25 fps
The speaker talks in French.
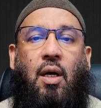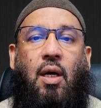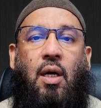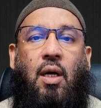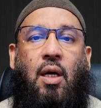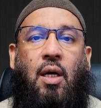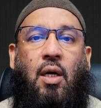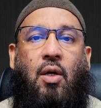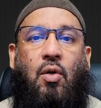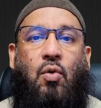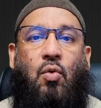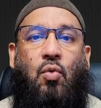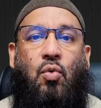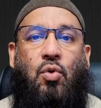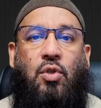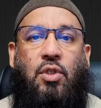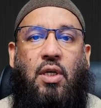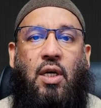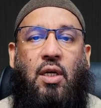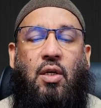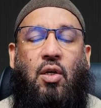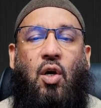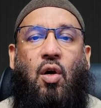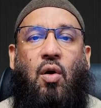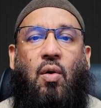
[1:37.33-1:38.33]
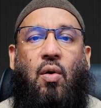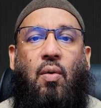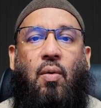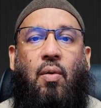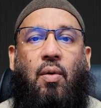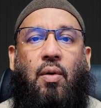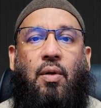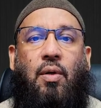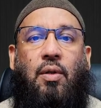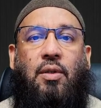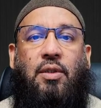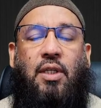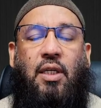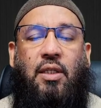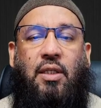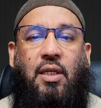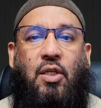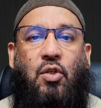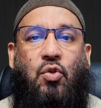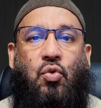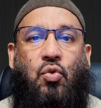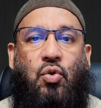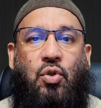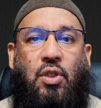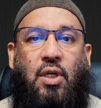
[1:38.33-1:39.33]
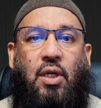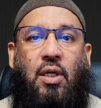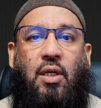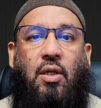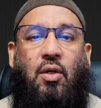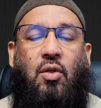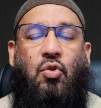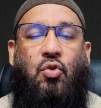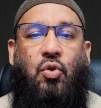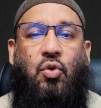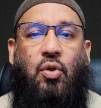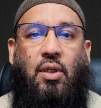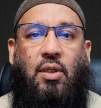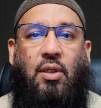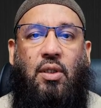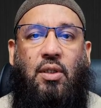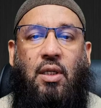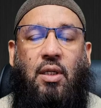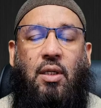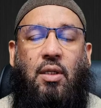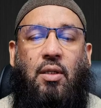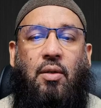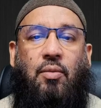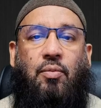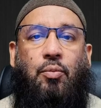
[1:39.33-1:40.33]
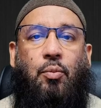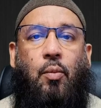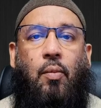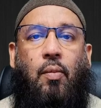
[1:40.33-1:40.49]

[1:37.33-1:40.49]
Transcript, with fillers: euh, concernant certains sujets juridiques,